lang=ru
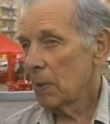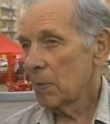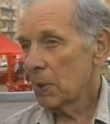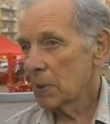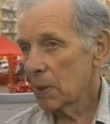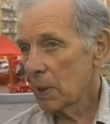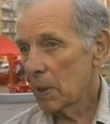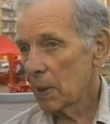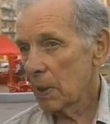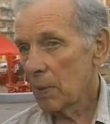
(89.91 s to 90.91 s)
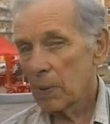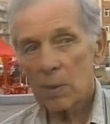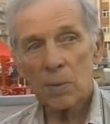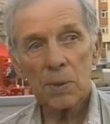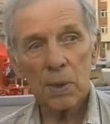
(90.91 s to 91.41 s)
Мы жили, а
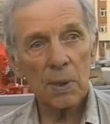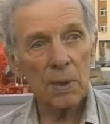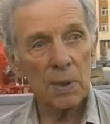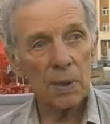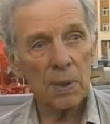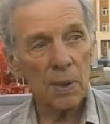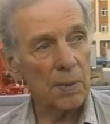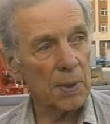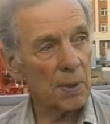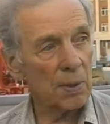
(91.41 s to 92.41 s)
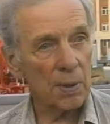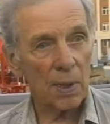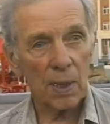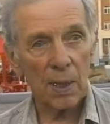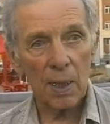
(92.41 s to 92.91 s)
потом жили где-то километрах в 40